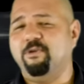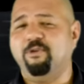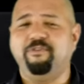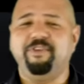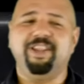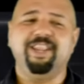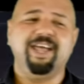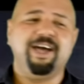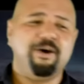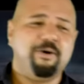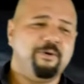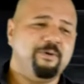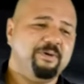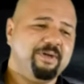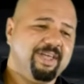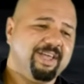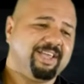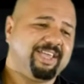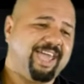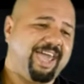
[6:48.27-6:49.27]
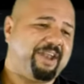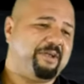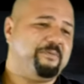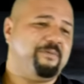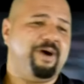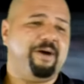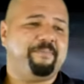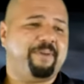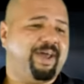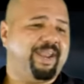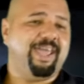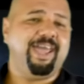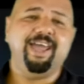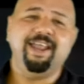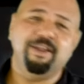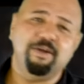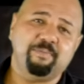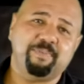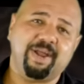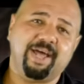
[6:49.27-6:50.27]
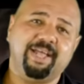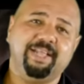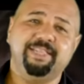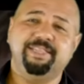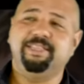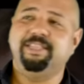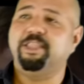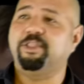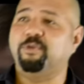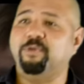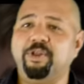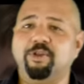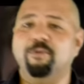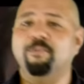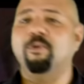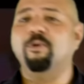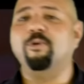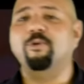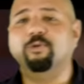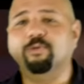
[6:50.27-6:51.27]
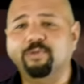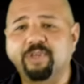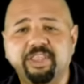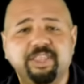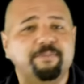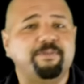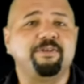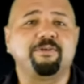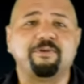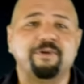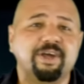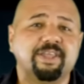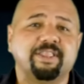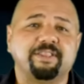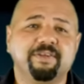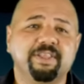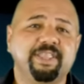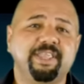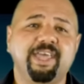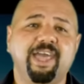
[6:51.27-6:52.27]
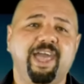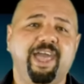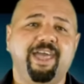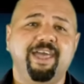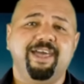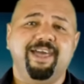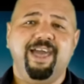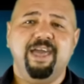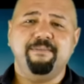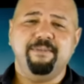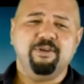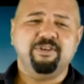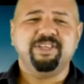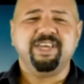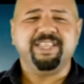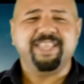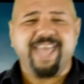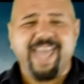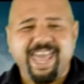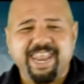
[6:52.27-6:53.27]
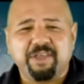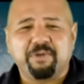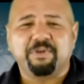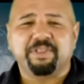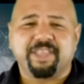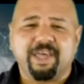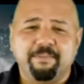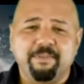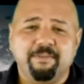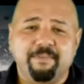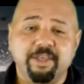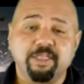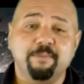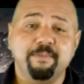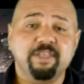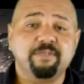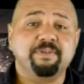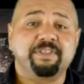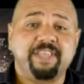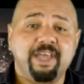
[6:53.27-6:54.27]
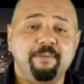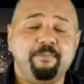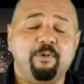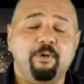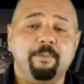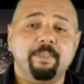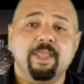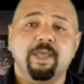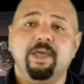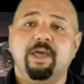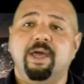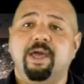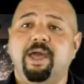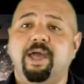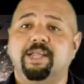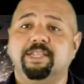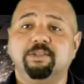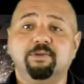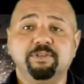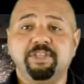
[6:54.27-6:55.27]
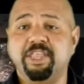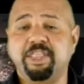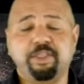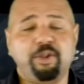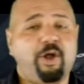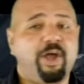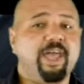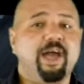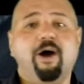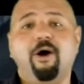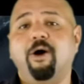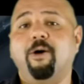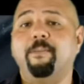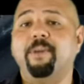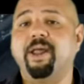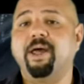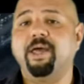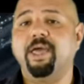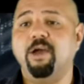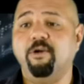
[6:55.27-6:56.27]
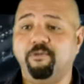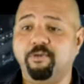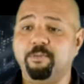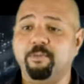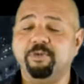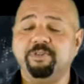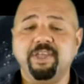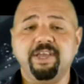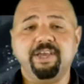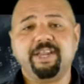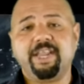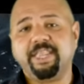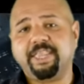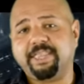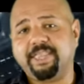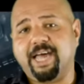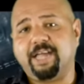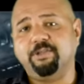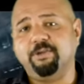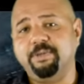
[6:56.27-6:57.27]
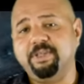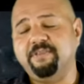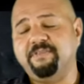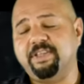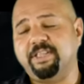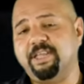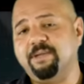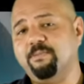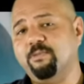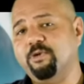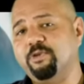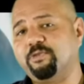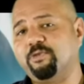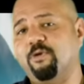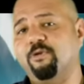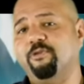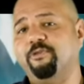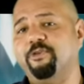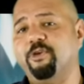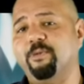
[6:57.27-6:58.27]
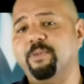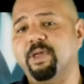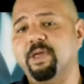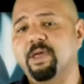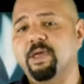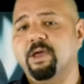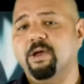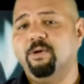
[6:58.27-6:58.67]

O vilão quer um aparelho para destruir o mundo, esse tipo de coisa. Então, assim, é, é meio genérico, sabe? Mas, ao mesmo tempo, é, não destrói a obra. É um filme muito engraçado, eu me diverti muito com o filme.